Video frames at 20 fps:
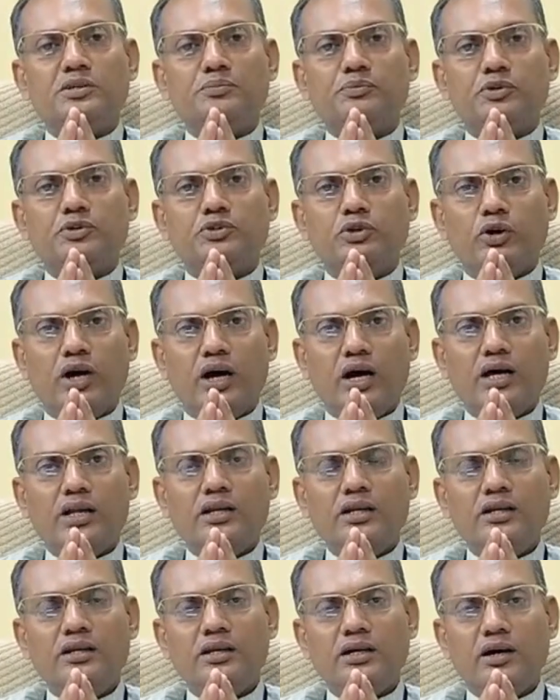सबको जोहार
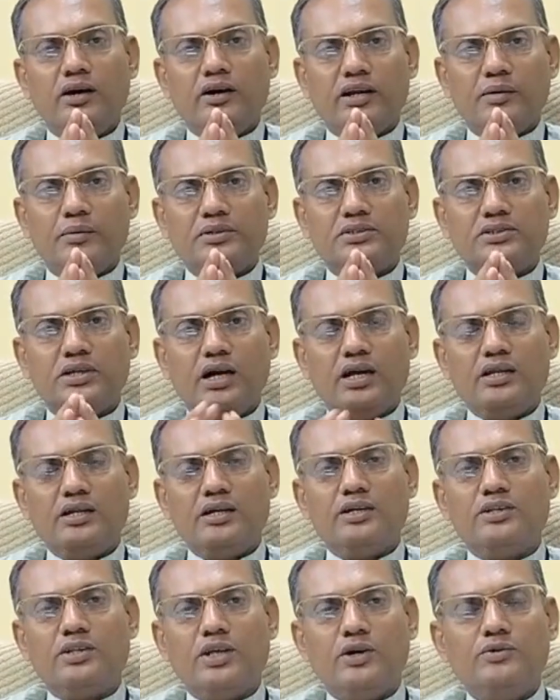और नमस्कार
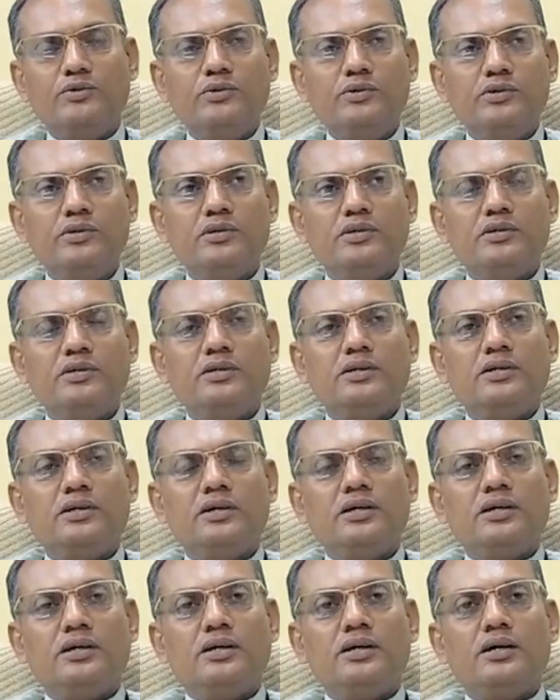करता हूँ
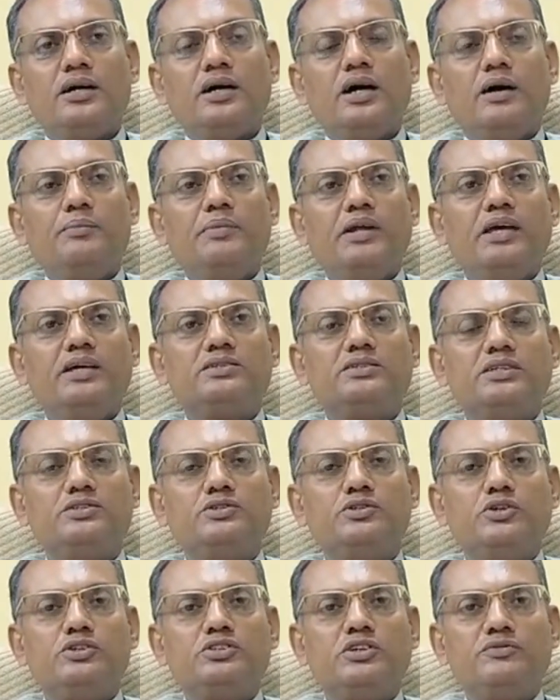हमने सेंट
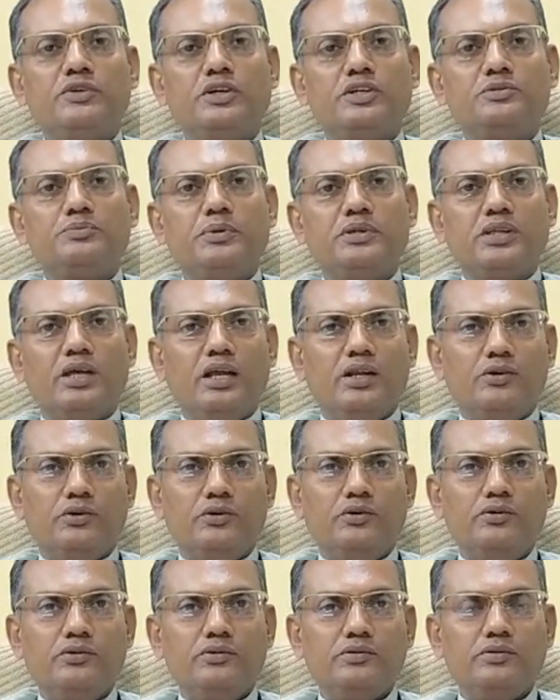जोसेफ अस्पताल को